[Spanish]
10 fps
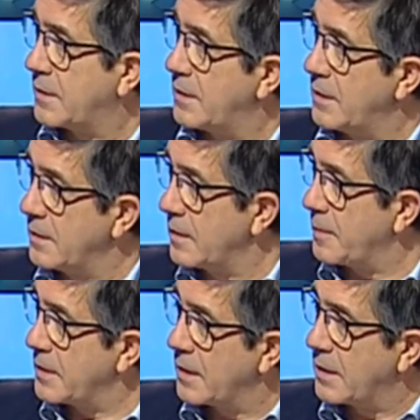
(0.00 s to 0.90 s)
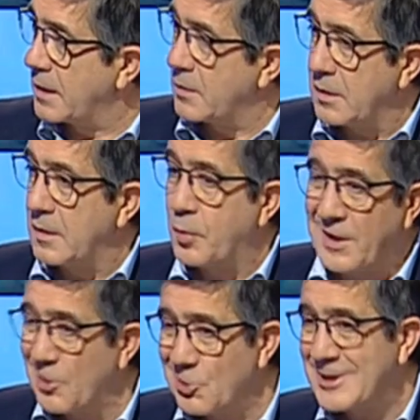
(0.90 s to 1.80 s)
a decidir, independencia, ¿y por
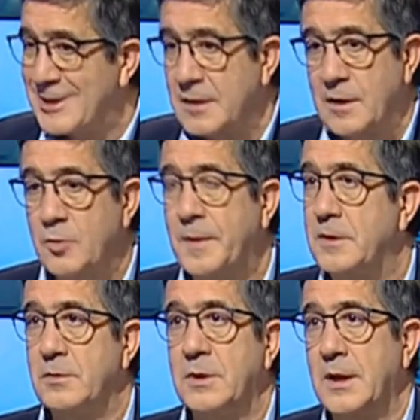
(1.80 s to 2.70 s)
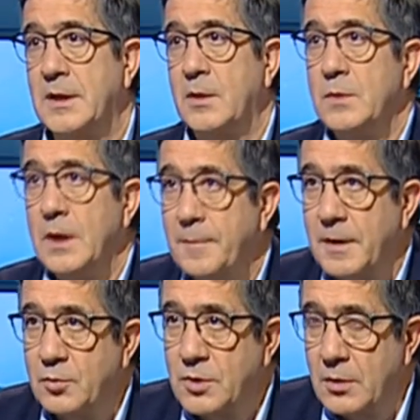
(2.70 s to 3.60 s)
qué no se sientan los partidos en Cataluña
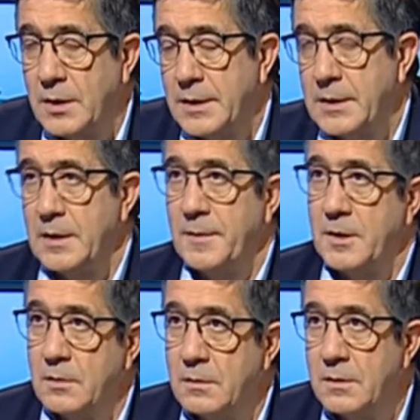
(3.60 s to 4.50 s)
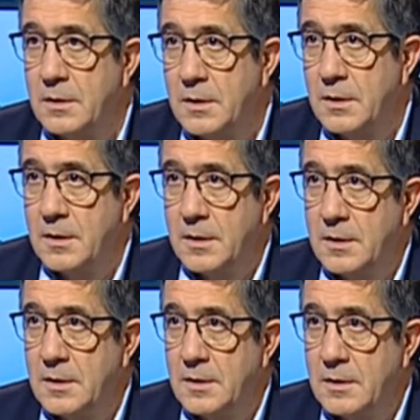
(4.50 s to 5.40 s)
para buscar un entendimiento?
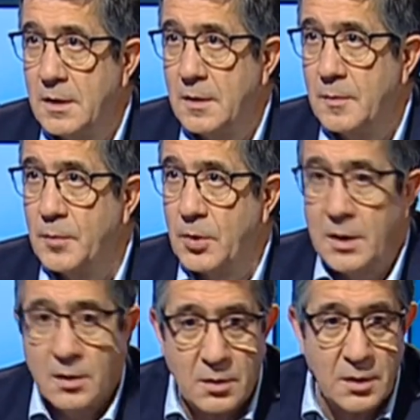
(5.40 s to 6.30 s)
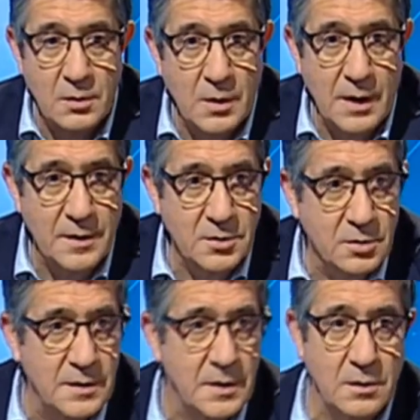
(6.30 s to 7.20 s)
¿Eh? ¿Por qué no, en lugar de eso
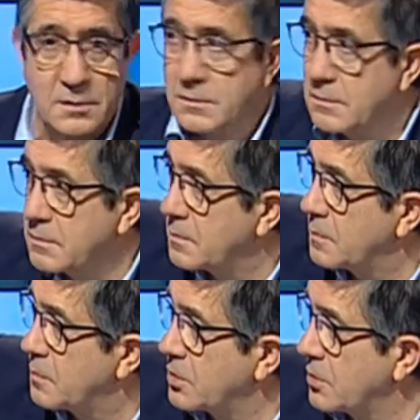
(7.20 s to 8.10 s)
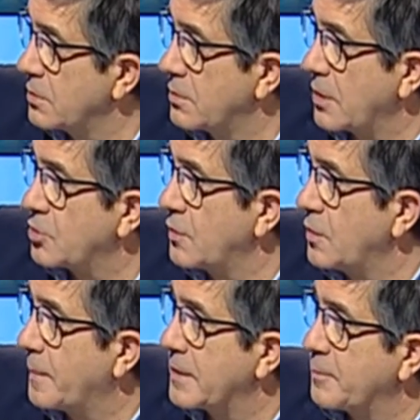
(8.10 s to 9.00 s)
dice, no, esto, la
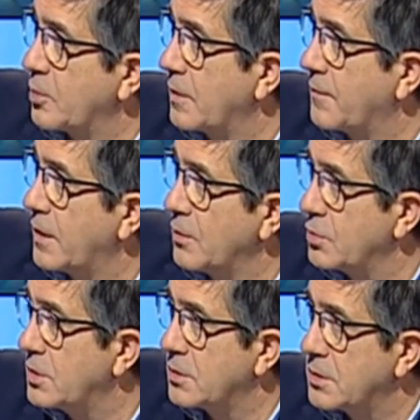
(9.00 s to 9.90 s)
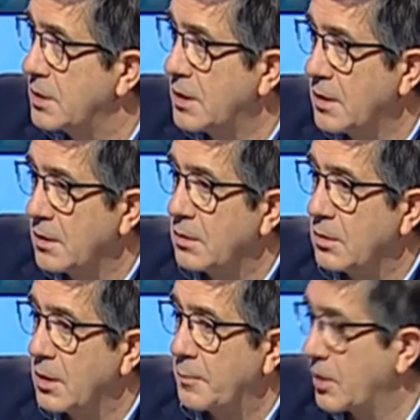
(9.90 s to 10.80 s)
solución pasa por un referéndum sí o sí?
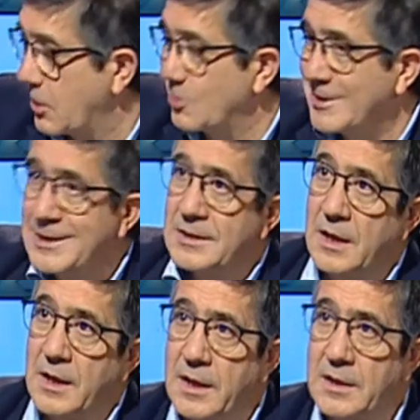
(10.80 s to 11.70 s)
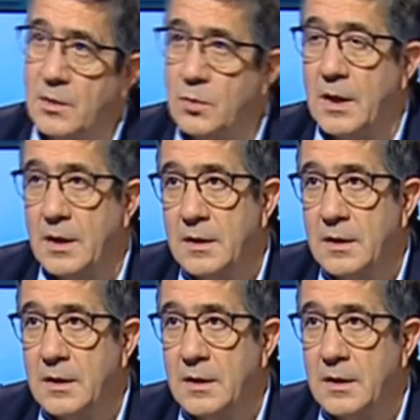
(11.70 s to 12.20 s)
¿por qué no se sientan en Cataluña?